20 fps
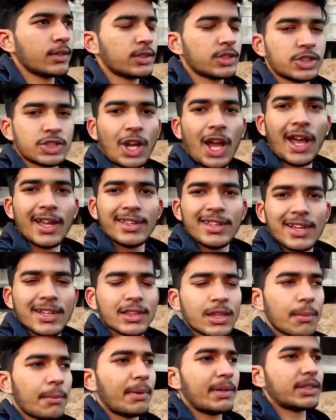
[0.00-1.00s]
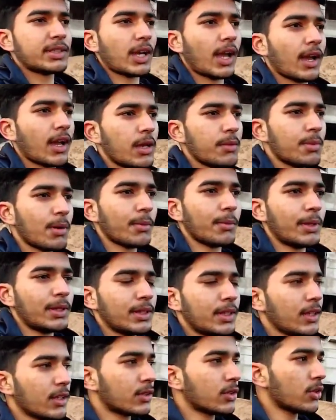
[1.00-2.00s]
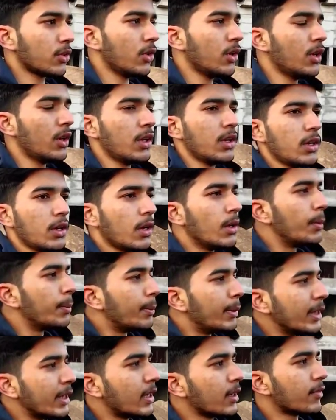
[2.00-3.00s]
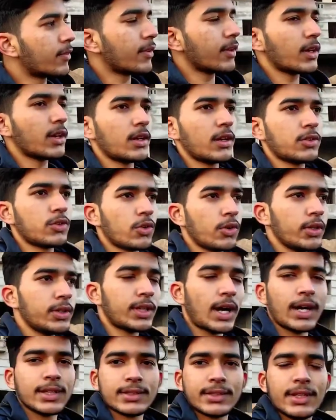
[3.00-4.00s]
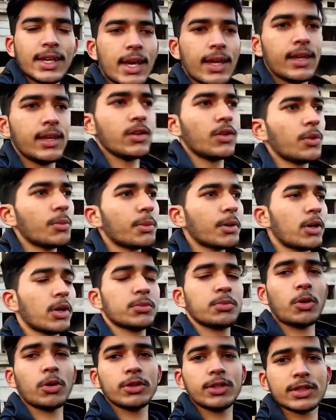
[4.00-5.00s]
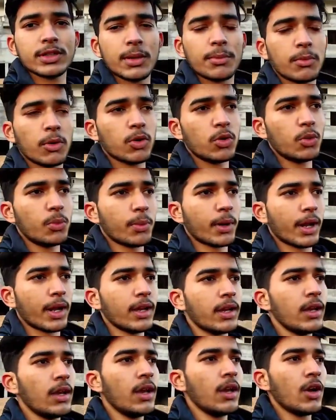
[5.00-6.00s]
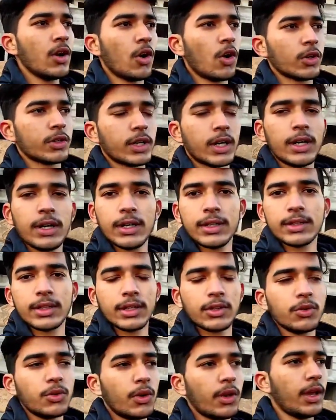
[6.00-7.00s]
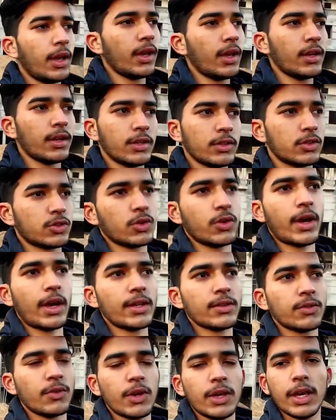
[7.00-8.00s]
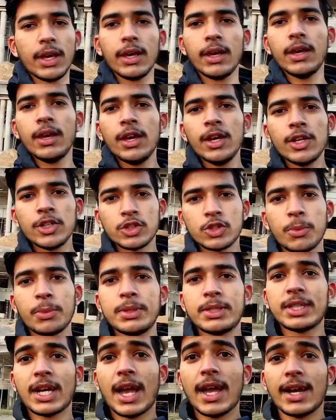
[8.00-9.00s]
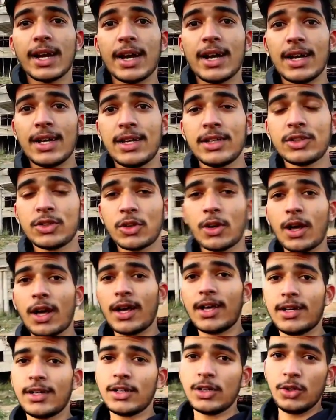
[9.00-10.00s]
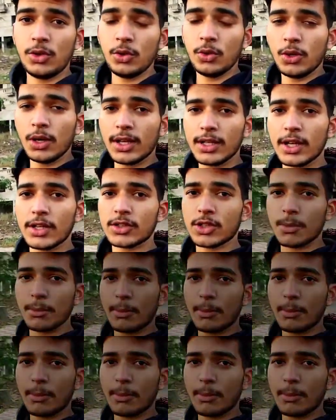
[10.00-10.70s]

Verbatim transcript: चाय देखते हैं भाई चाय कहीं पर बनती है तो पी के फिर थोड़ी ताजगी आएगी बिकॉज बहुत देर से हम लोग घूम रहे हैं और ठंड इतनी हो रही है सो गाइज वही है सो अभी चाय का थोड़ा डूंगे जाए उसके